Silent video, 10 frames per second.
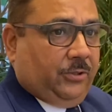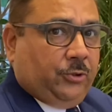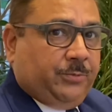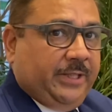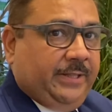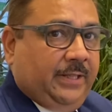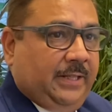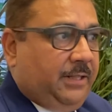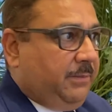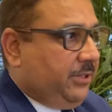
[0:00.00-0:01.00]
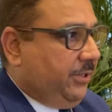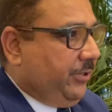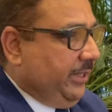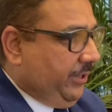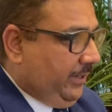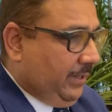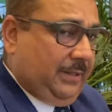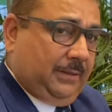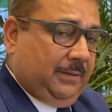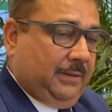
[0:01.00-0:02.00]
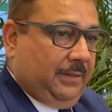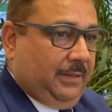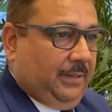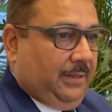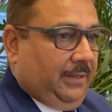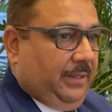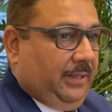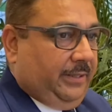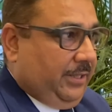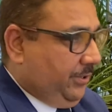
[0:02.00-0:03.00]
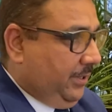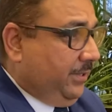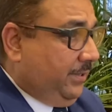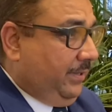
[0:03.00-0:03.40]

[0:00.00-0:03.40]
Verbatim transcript: शुभ जिंदल एंड मिस्टर श्रेय जिंदल अच्छा यंगस्टर्स